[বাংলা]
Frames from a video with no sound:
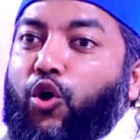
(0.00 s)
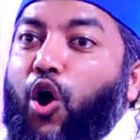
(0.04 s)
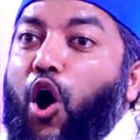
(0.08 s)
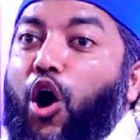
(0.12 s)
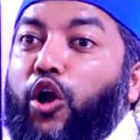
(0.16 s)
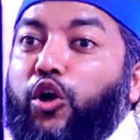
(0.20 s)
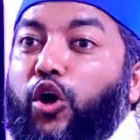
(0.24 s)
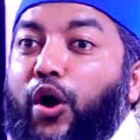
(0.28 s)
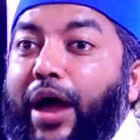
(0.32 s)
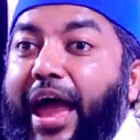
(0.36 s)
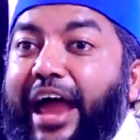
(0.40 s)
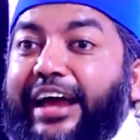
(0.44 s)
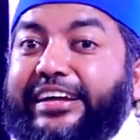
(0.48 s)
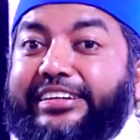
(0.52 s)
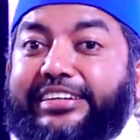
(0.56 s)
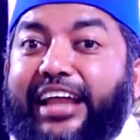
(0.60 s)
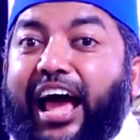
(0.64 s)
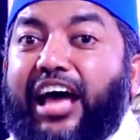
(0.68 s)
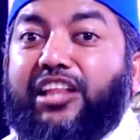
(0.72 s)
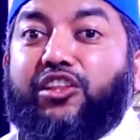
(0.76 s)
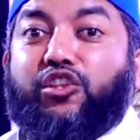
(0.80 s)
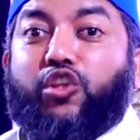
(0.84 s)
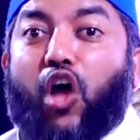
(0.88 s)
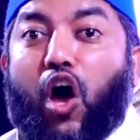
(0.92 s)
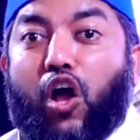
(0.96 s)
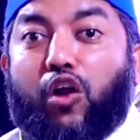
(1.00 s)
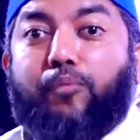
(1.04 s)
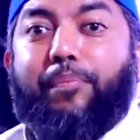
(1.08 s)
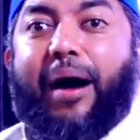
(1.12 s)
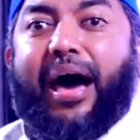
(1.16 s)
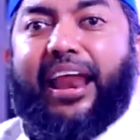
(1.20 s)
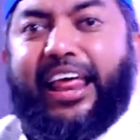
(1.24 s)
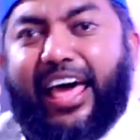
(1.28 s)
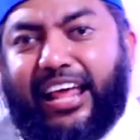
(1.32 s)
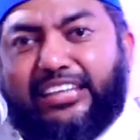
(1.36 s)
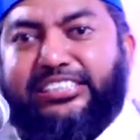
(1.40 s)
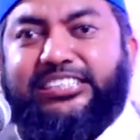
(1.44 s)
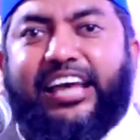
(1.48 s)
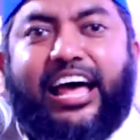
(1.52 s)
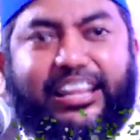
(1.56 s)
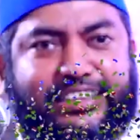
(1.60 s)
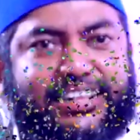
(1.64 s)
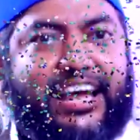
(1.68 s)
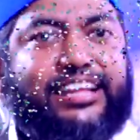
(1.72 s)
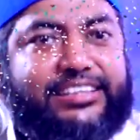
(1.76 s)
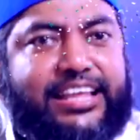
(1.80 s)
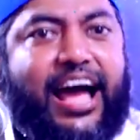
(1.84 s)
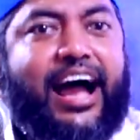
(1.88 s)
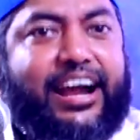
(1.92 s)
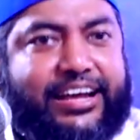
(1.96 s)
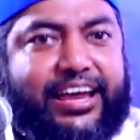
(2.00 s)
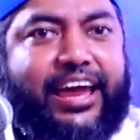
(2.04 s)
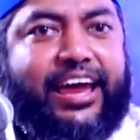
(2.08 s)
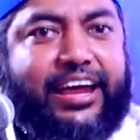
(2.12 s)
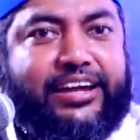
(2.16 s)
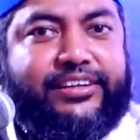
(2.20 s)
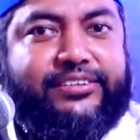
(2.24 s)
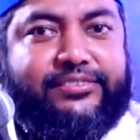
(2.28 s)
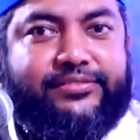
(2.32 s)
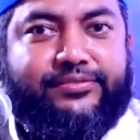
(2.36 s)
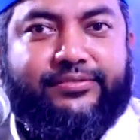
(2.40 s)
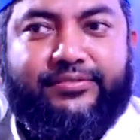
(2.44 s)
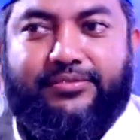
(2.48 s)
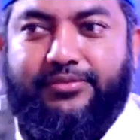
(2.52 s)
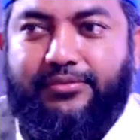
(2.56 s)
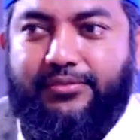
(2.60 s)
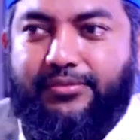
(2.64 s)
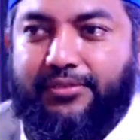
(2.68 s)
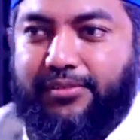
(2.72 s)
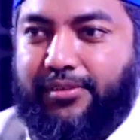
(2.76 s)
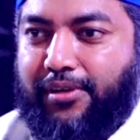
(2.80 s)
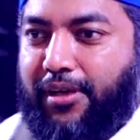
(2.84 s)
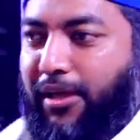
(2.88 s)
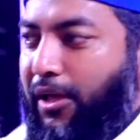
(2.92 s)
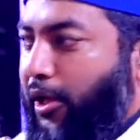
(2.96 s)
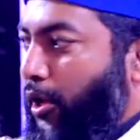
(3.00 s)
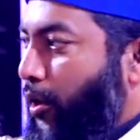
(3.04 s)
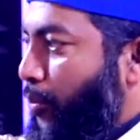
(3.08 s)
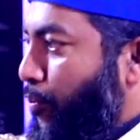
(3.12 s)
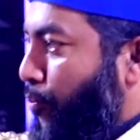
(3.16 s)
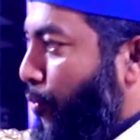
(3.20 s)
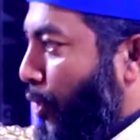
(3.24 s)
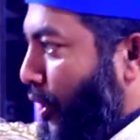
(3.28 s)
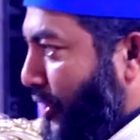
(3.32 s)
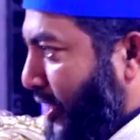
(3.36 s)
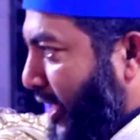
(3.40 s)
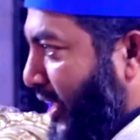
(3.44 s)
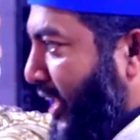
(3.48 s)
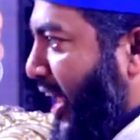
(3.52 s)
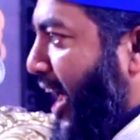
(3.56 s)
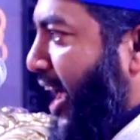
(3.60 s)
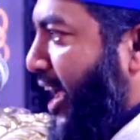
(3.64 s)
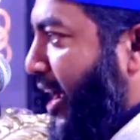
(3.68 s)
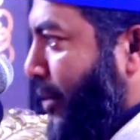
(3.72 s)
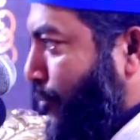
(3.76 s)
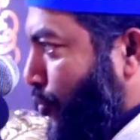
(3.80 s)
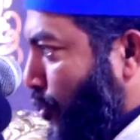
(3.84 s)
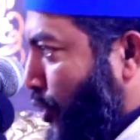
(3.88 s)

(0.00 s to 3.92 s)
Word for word: কোন একটা দরবারের সাথে থাকেন মদিনায়